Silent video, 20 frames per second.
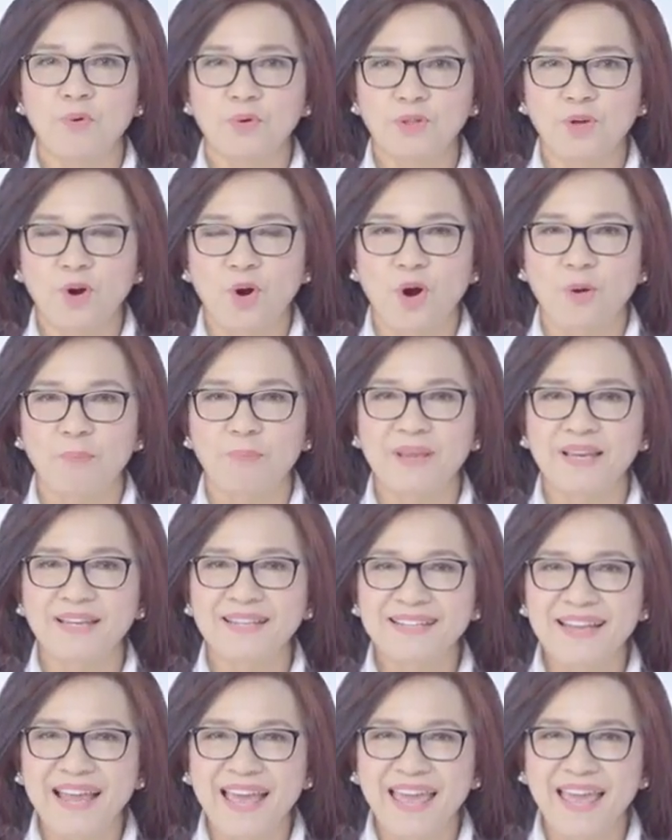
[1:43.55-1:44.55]
บูรณ์ของเม็ดเลื
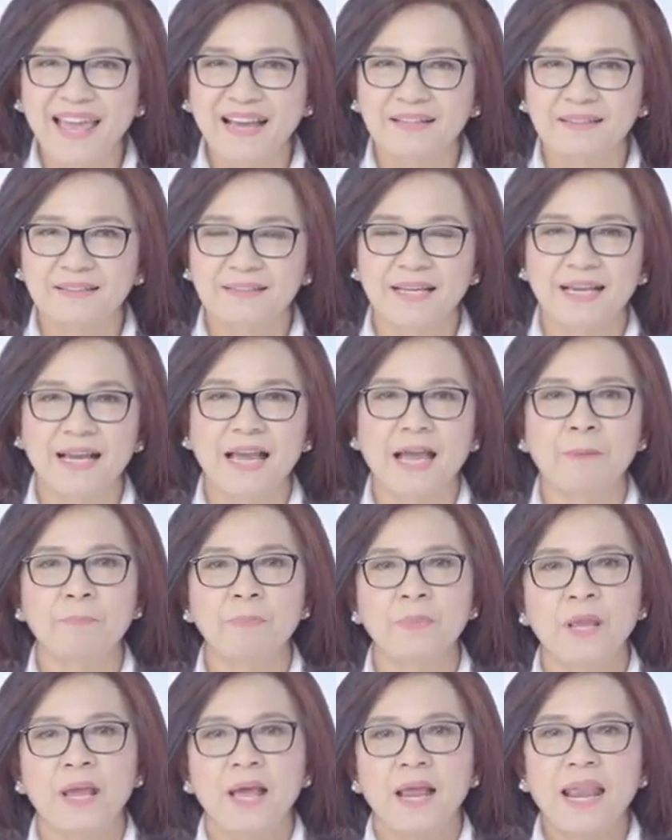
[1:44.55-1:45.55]
อดแดงนะคะ
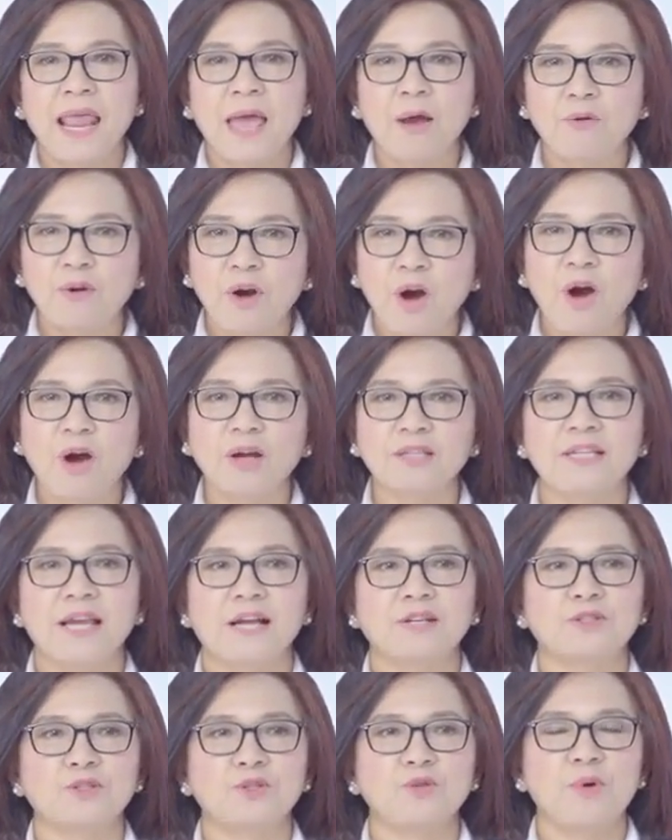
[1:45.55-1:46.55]
แล้วก็ยั
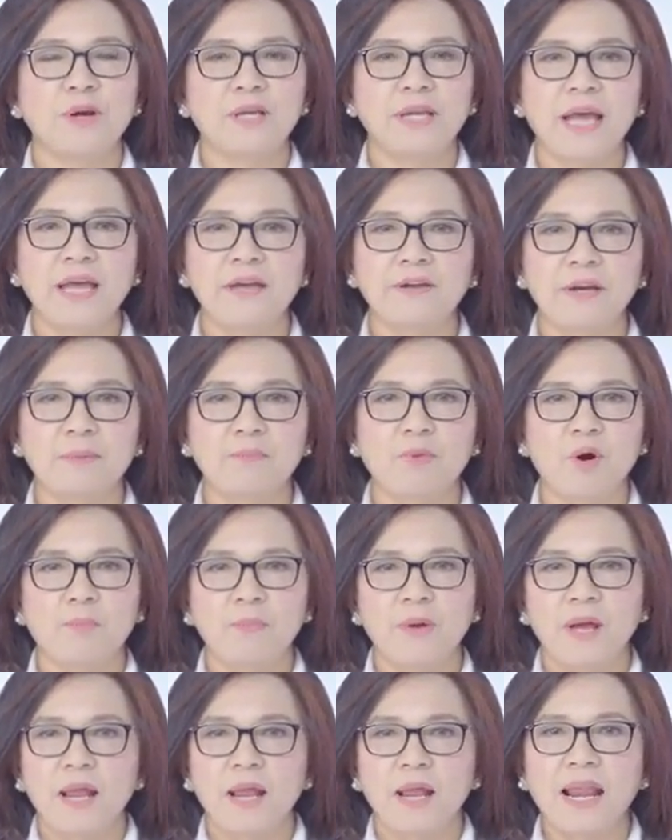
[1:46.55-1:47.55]
งช่วยให้ระบบ
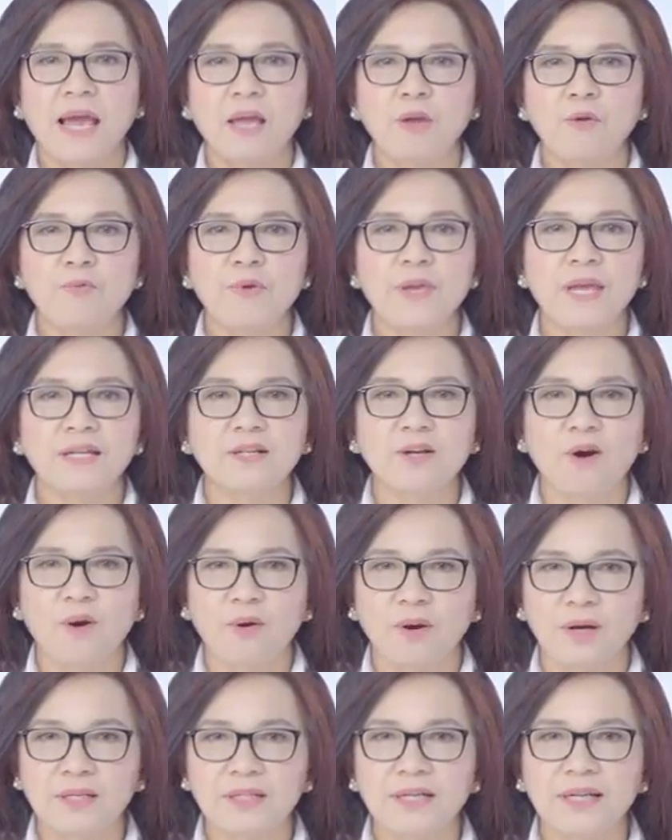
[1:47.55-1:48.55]
ไหลเวียนของ
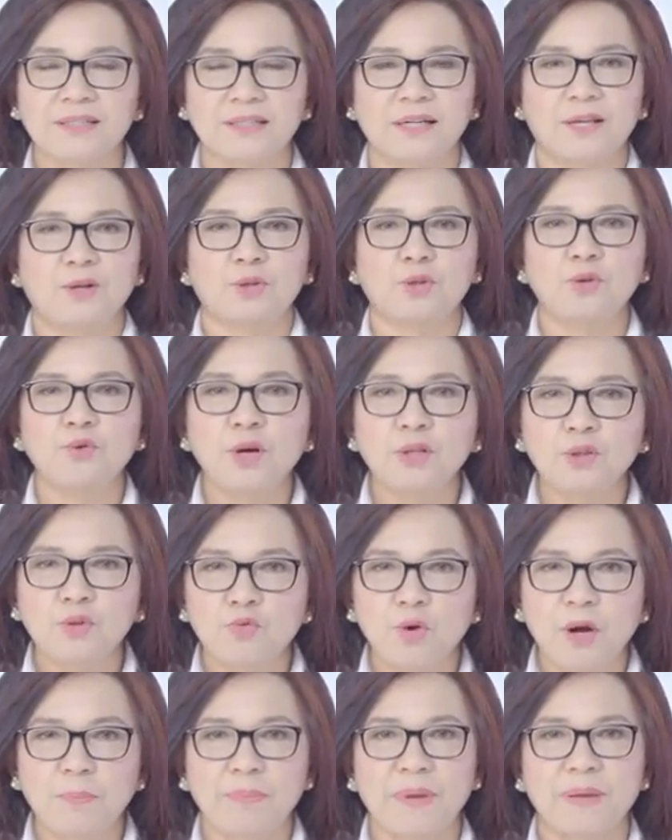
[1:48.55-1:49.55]
เลือดทั่ว
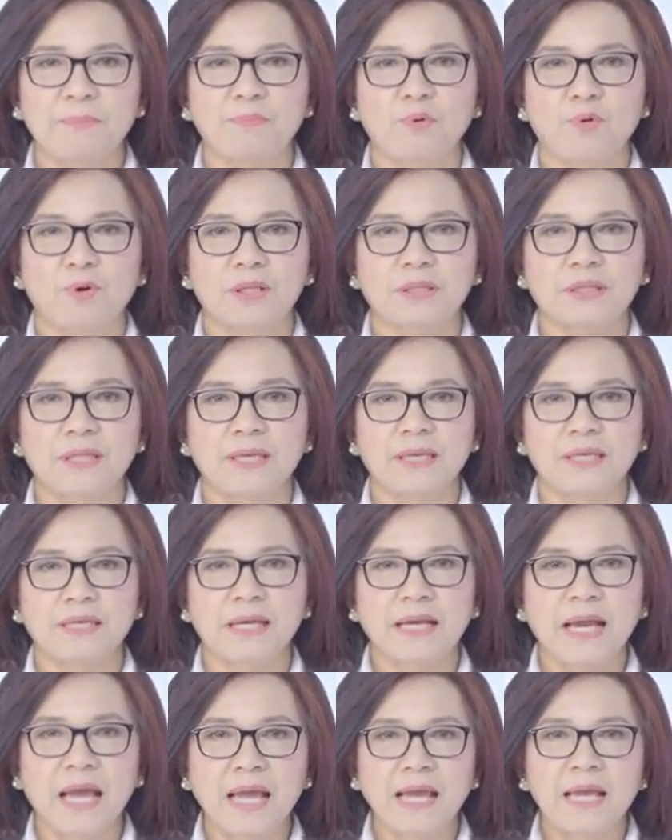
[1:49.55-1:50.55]
ตัวเป็นปกติ
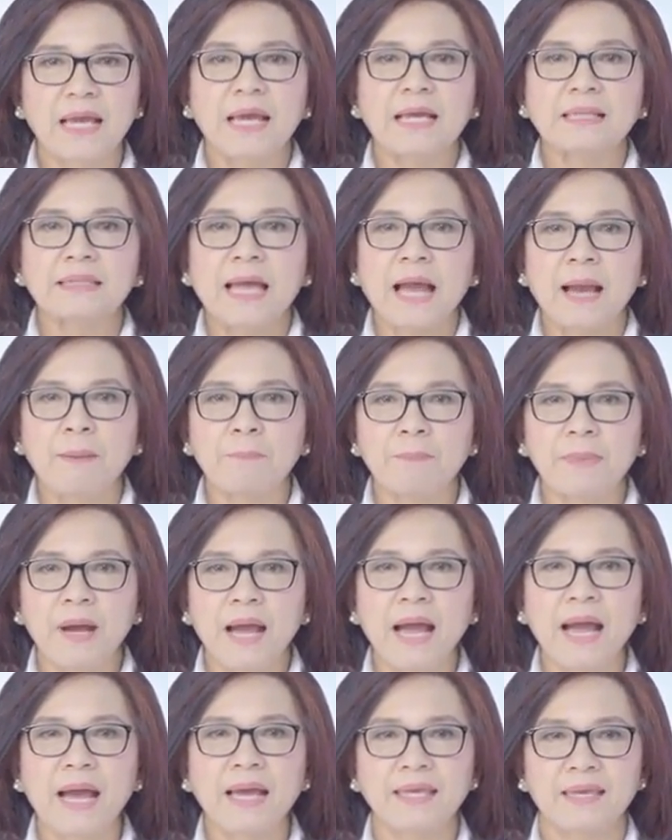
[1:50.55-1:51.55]
นะคะทำ
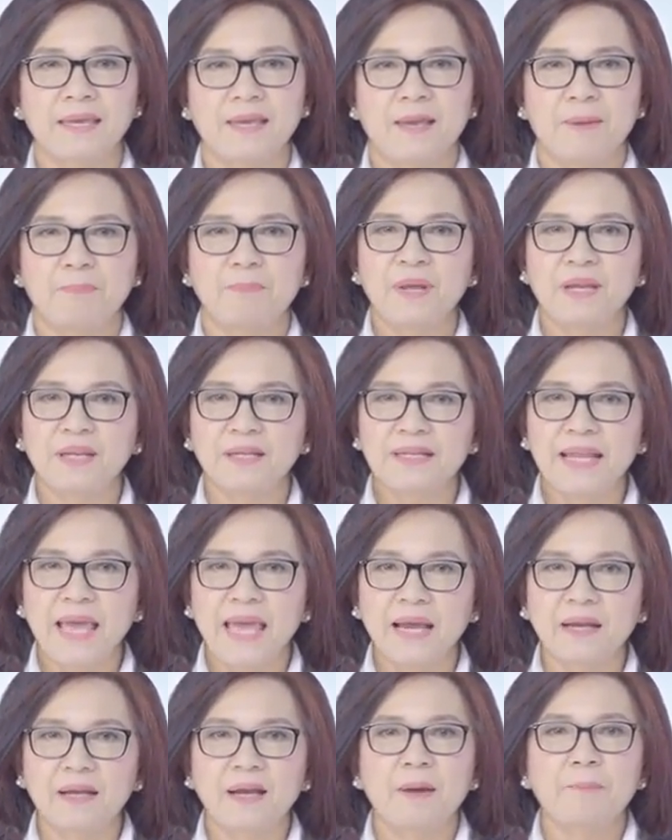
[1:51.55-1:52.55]
ให้เม็ดเลือดแด
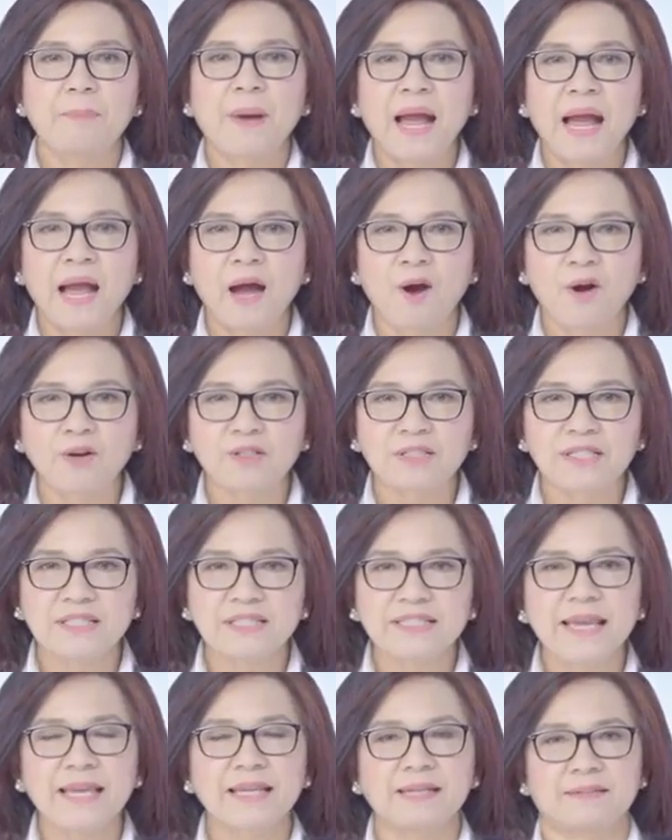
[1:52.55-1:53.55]
งพาออกซิ
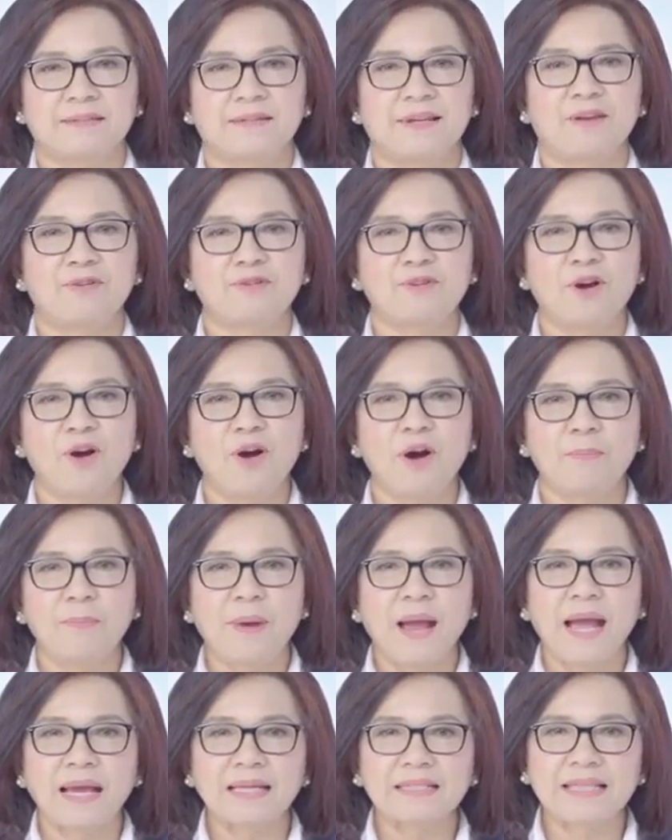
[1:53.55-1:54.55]
เจน แล้วก็
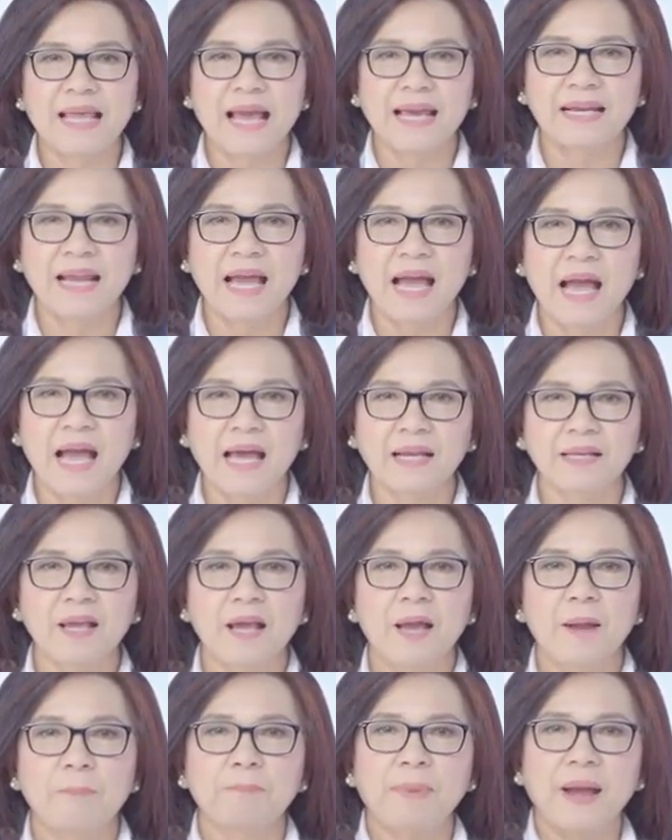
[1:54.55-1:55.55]
พาสารอาหาร
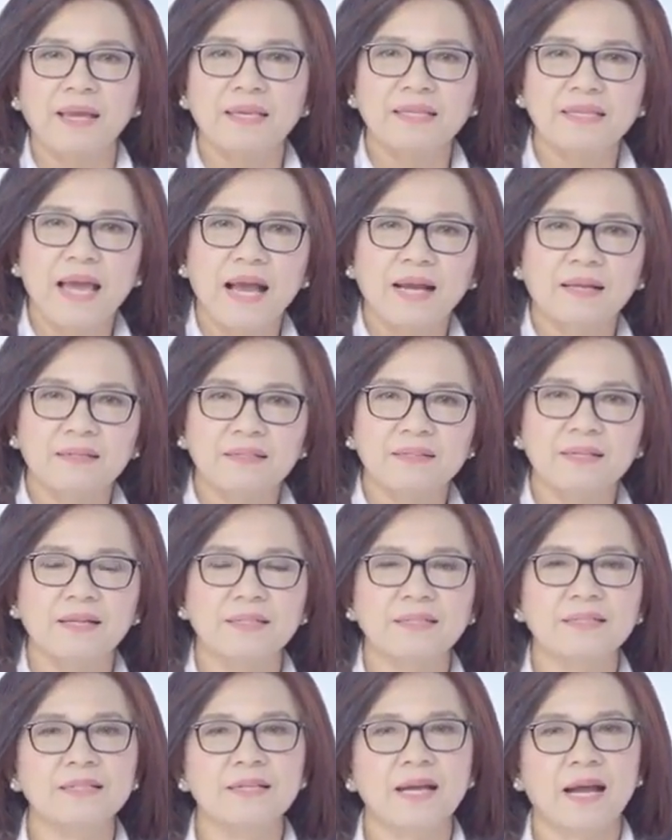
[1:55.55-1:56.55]
ไปยังเนื้อ
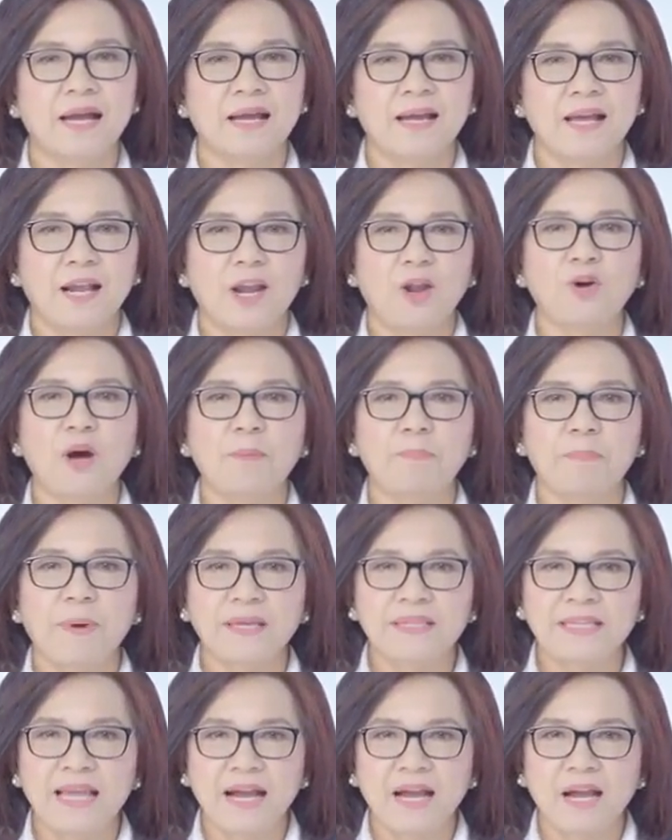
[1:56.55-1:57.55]
เยื่อแล้วก็ไป
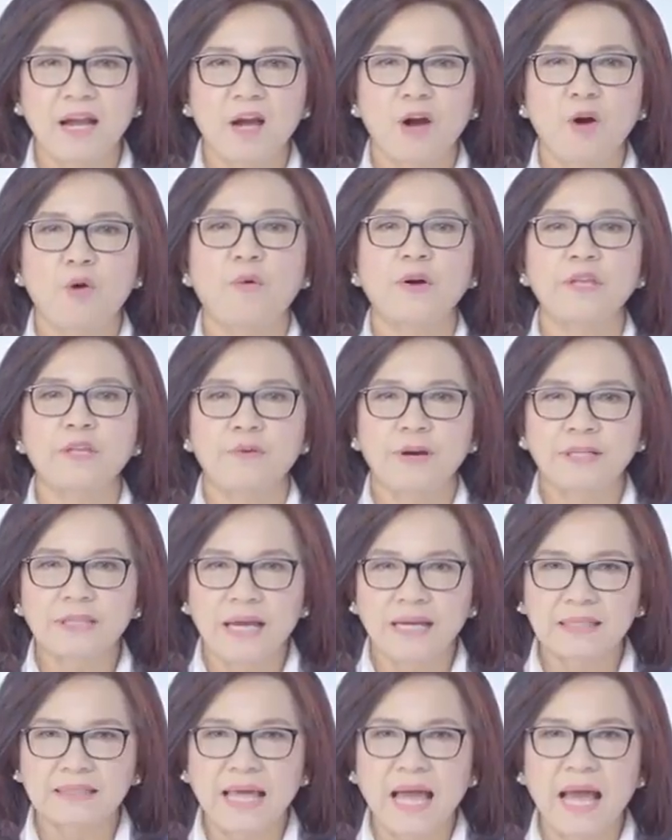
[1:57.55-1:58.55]
ยังอวัยวะ
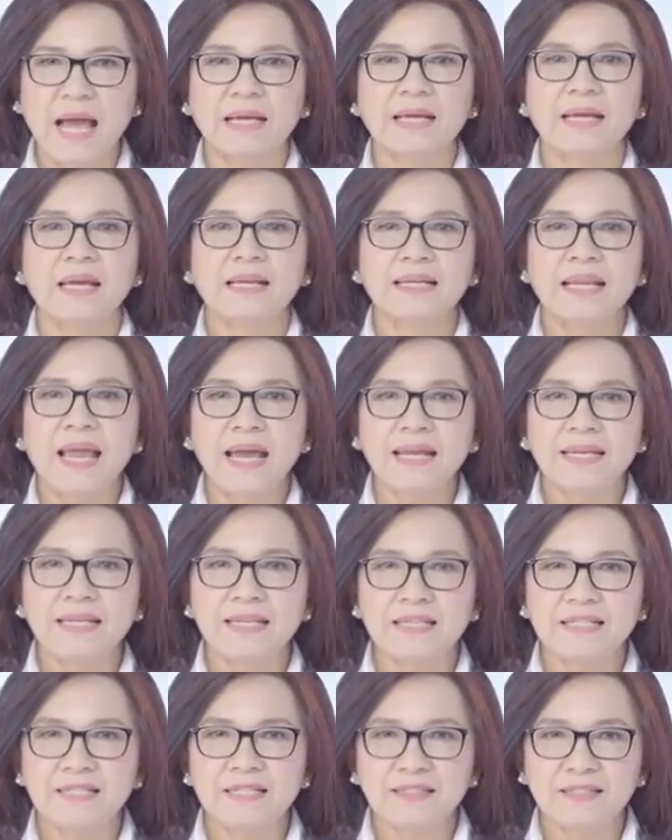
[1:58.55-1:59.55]
ต่างๆ ได้
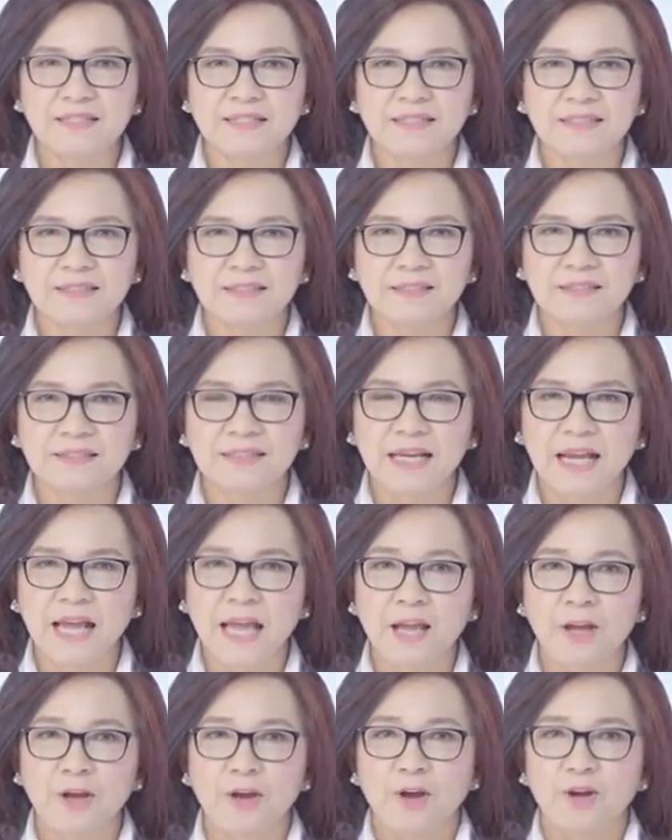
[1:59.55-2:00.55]
ดียิ่งขึ้นนะคะ